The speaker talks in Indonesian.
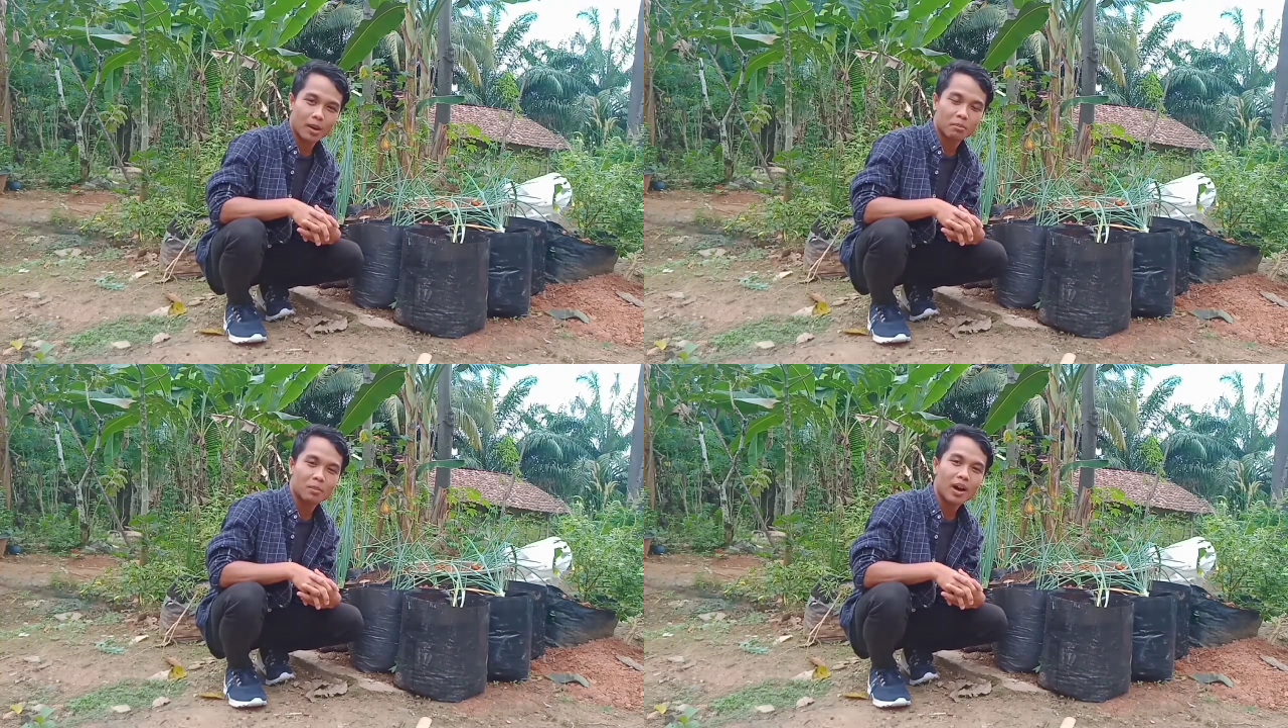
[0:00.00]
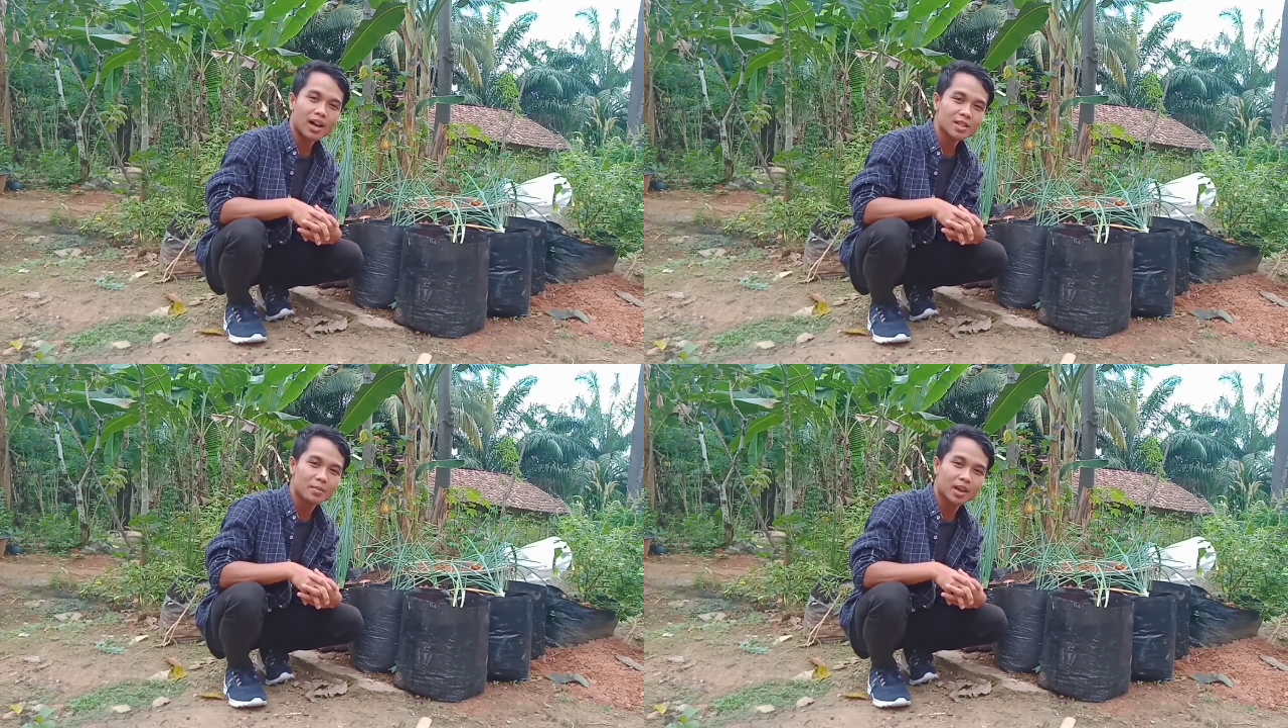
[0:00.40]

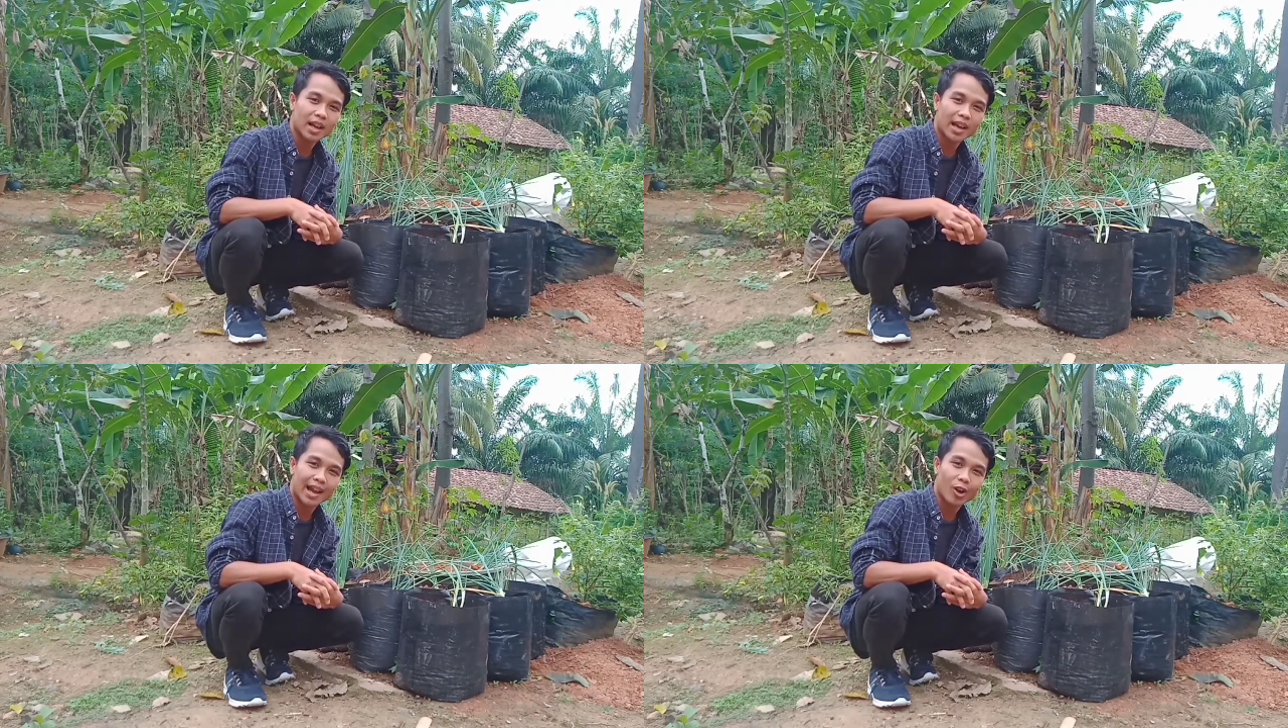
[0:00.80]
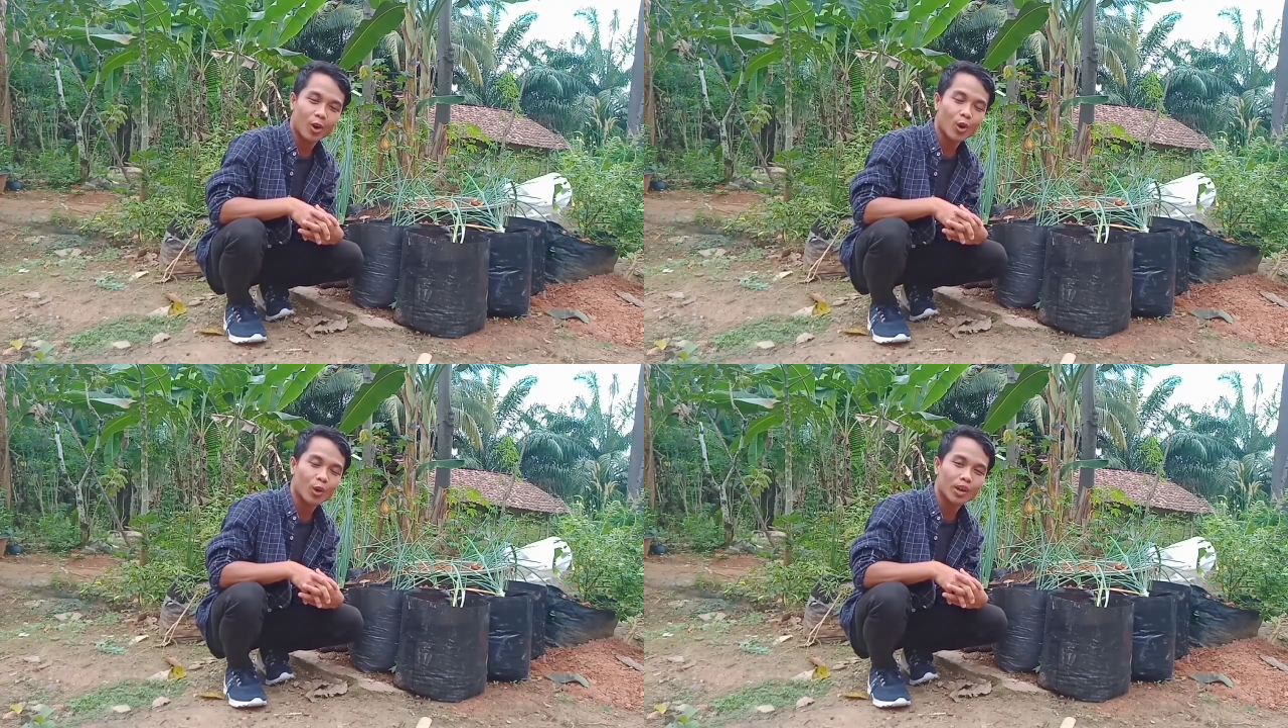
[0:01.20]
Membahas mengenai
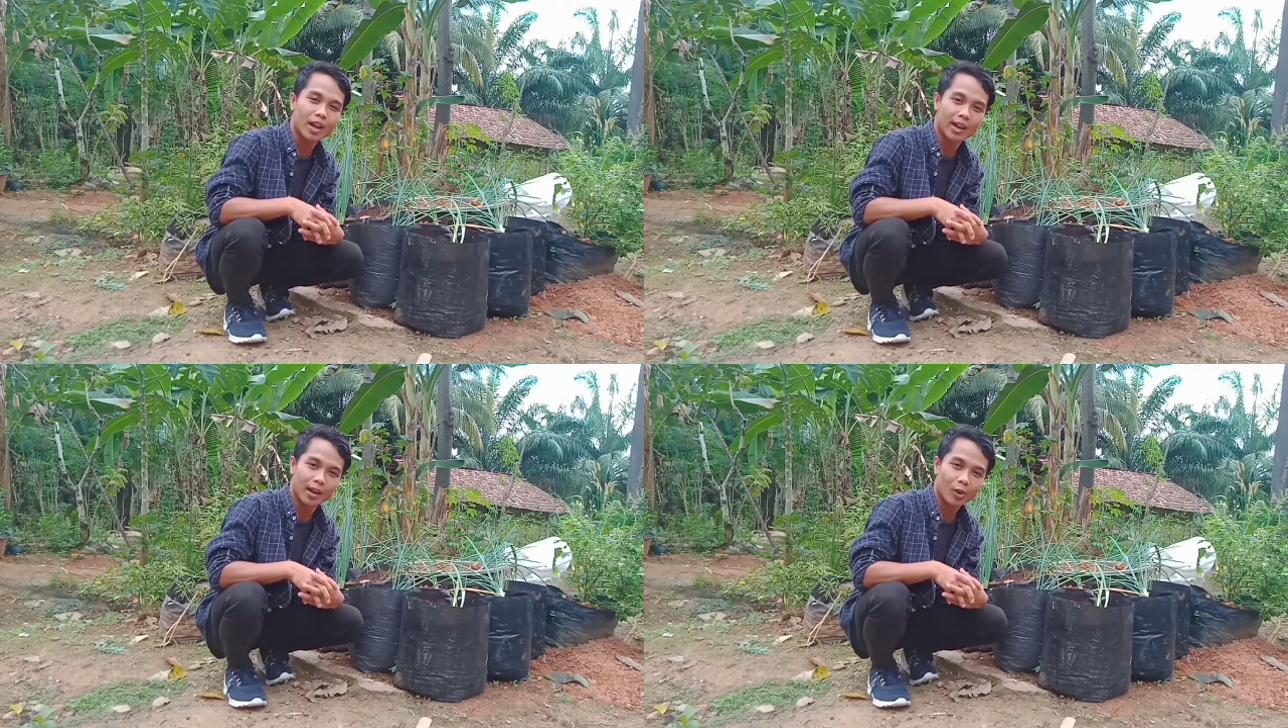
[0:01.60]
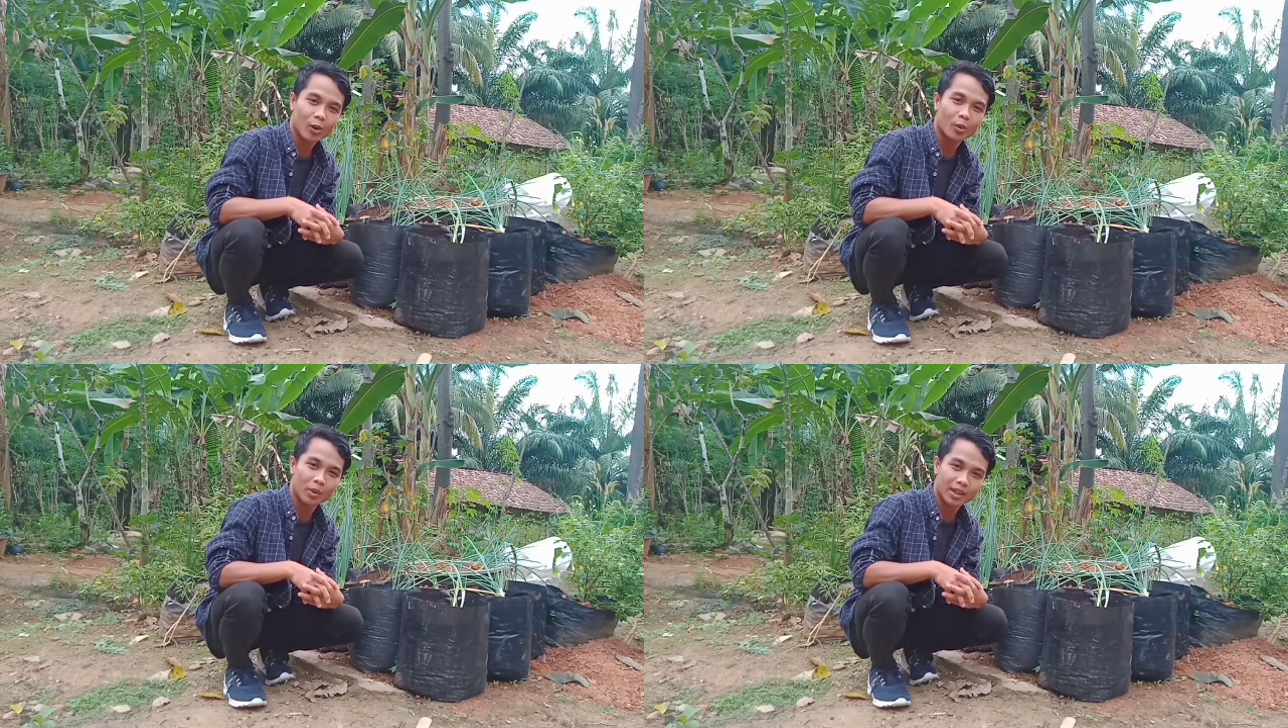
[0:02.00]
ekologi dan
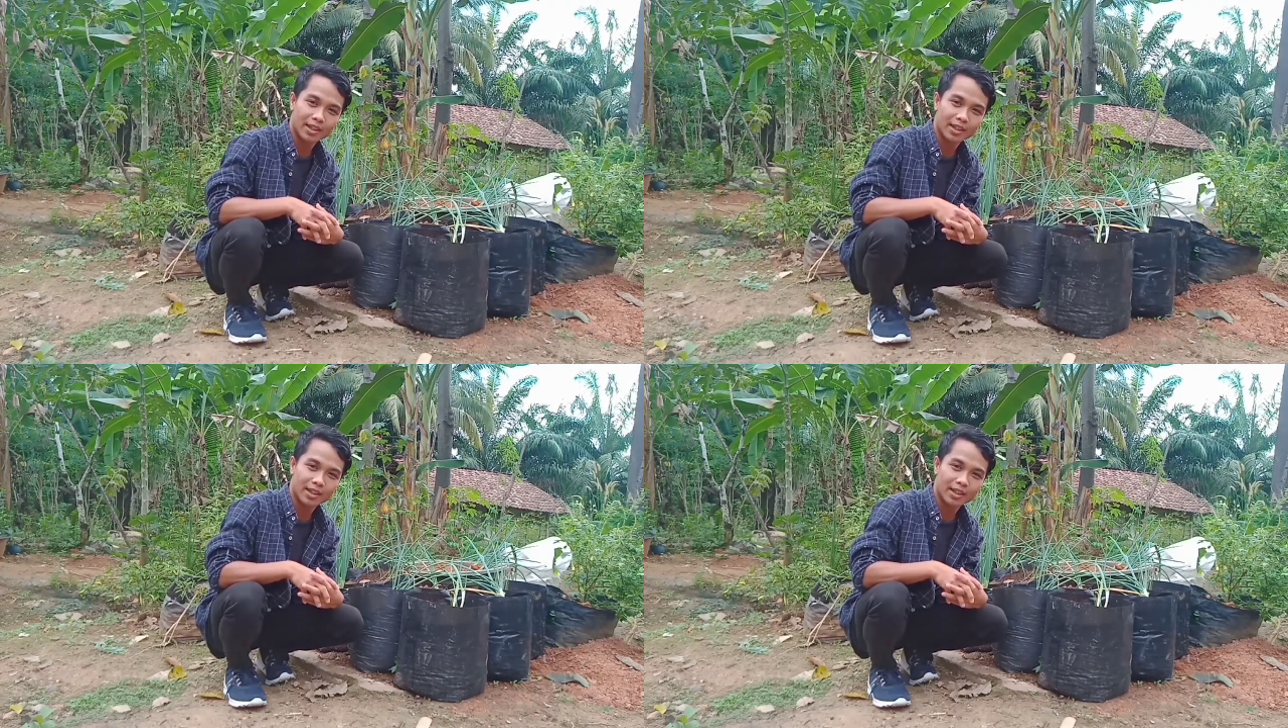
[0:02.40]
ekonomi